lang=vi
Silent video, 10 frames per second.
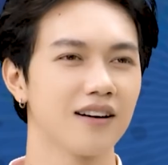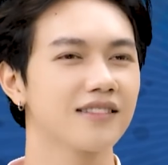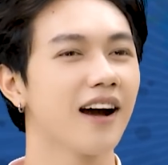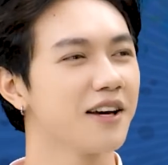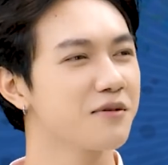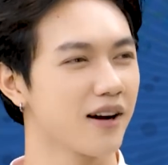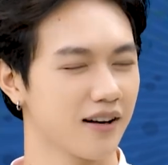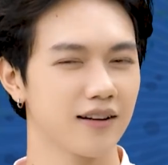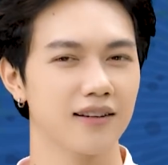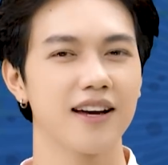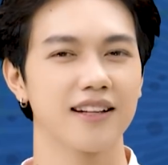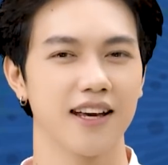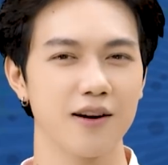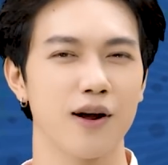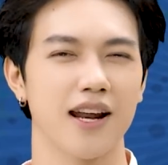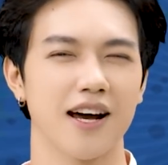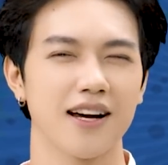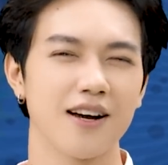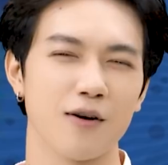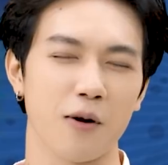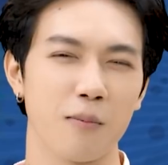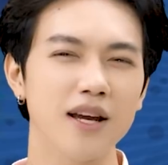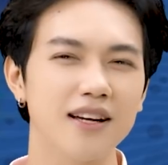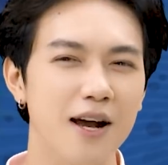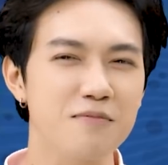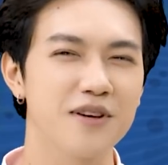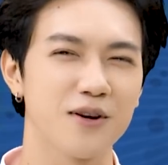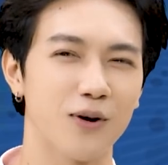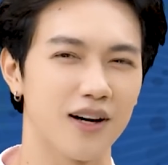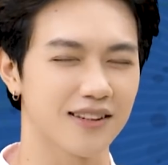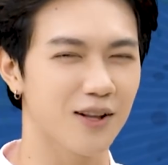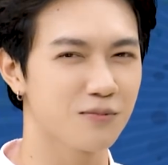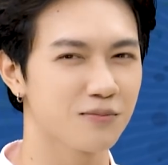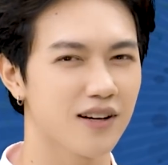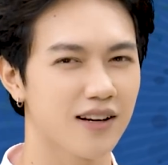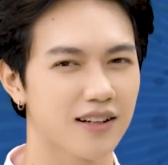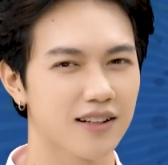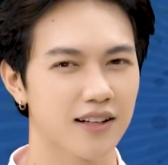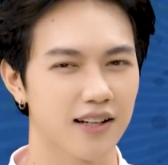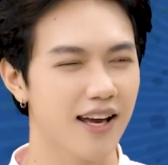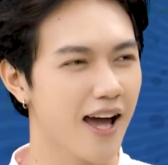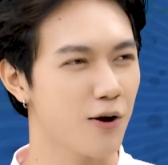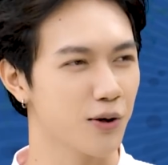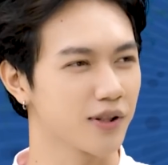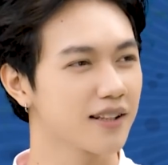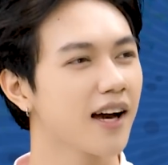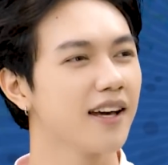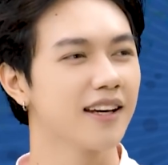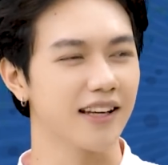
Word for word: hơi tây cũng được, hơi tây tí hoặc là hoặc make up kiểu tông uh, layout kiểu tây tây.